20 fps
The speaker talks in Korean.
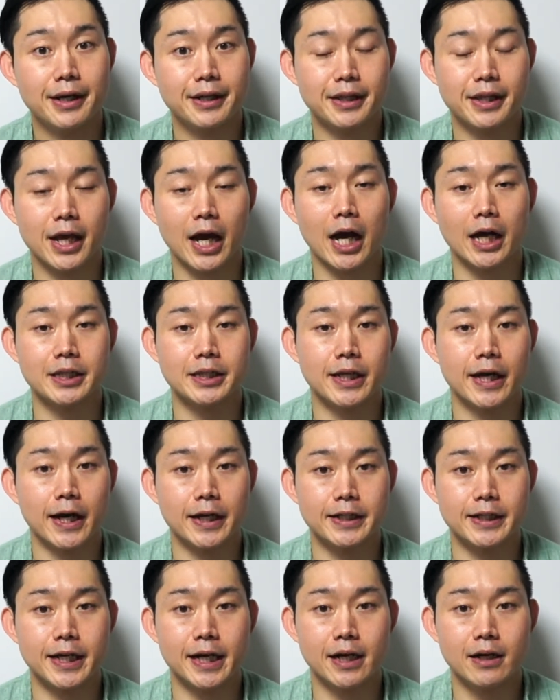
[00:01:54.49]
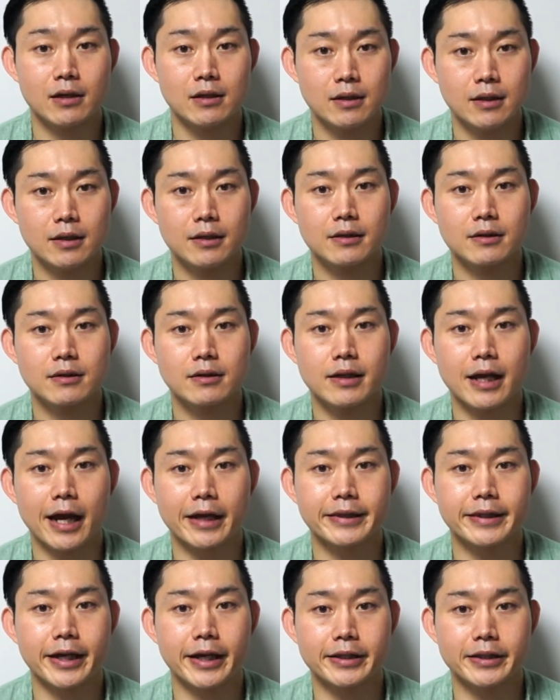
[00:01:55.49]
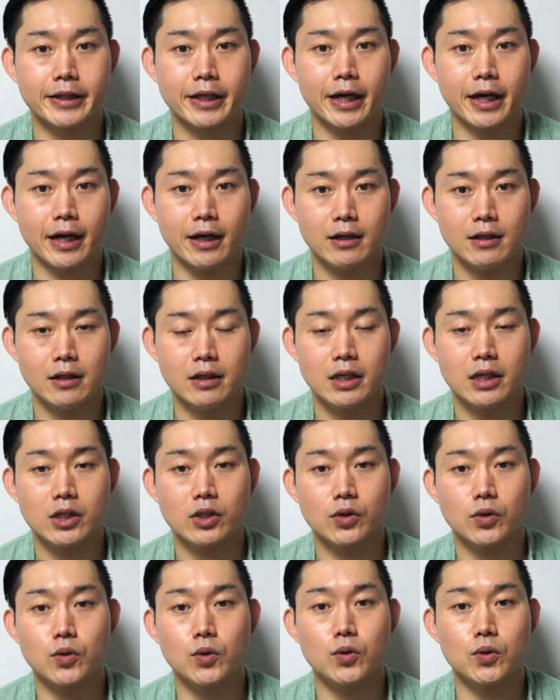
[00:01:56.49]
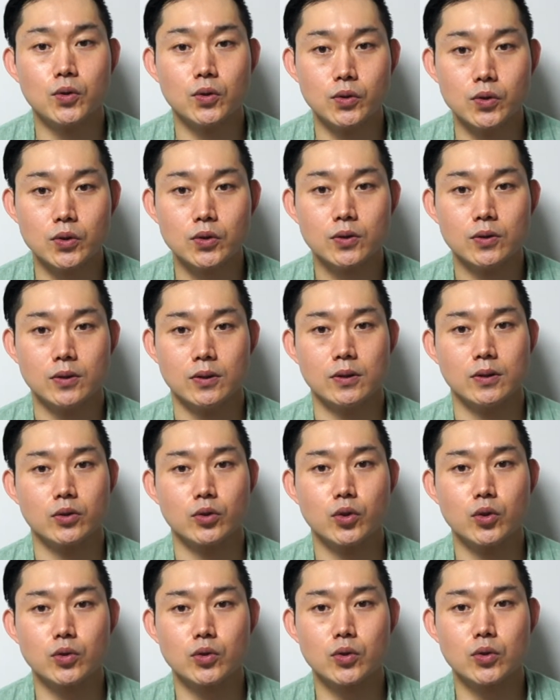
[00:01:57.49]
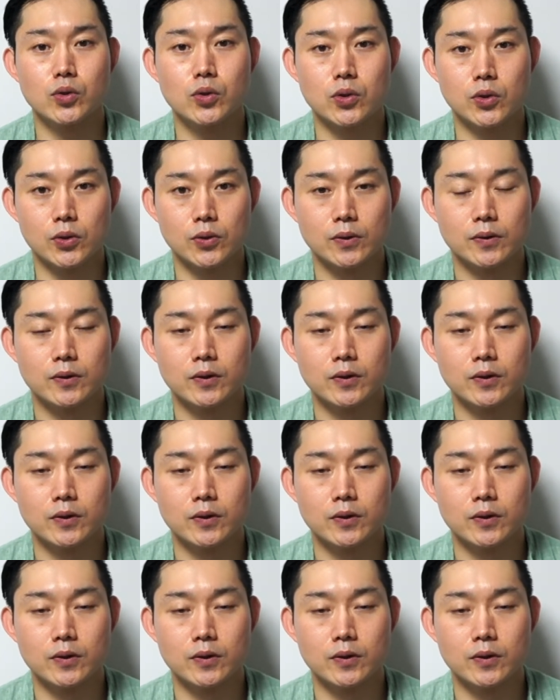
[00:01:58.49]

갸갸갸, 캬캬캬, 듀듀듀, 튜튜튜